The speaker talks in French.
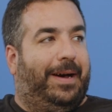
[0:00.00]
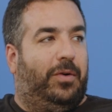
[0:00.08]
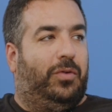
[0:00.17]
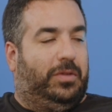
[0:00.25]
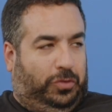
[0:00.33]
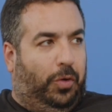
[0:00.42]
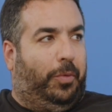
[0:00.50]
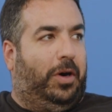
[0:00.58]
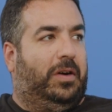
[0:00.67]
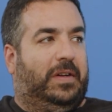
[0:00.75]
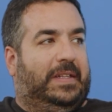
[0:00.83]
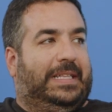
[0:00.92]
au, tu
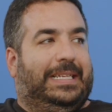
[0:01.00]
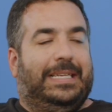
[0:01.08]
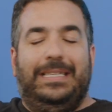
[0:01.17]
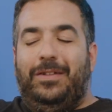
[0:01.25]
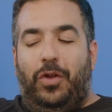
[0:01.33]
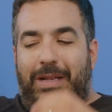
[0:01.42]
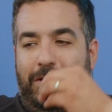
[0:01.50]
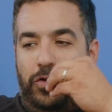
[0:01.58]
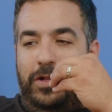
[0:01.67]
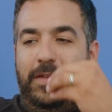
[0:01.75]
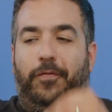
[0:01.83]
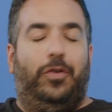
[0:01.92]
comprends le,
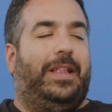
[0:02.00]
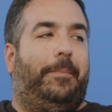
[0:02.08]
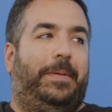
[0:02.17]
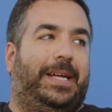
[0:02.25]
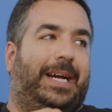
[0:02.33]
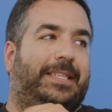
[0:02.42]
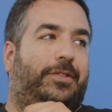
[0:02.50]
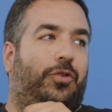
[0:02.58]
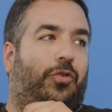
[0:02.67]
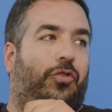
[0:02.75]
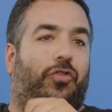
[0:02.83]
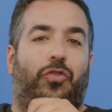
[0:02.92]
niveau
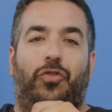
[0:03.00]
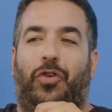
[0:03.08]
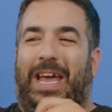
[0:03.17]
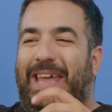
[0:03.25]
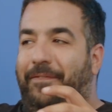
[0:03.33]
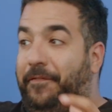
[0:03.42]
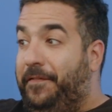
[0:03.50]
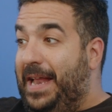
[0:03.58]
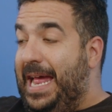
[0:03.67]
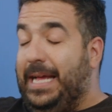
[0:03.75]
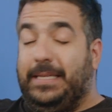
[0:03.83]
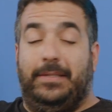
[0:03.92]
d'implication, de
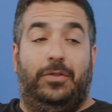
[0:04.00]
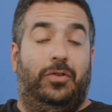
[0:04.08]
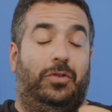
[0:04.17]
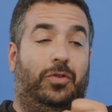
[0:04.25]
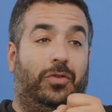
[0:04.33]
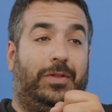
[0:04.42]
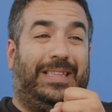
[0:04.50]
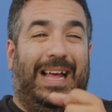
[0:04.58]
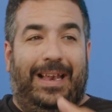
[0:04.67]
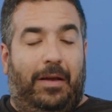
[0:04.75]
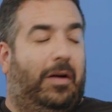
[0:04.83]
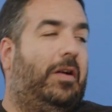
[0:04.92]
réflexe, de, de
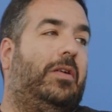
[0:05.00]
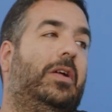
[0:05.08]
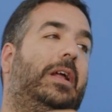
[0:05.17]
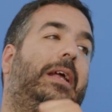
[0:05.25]
talent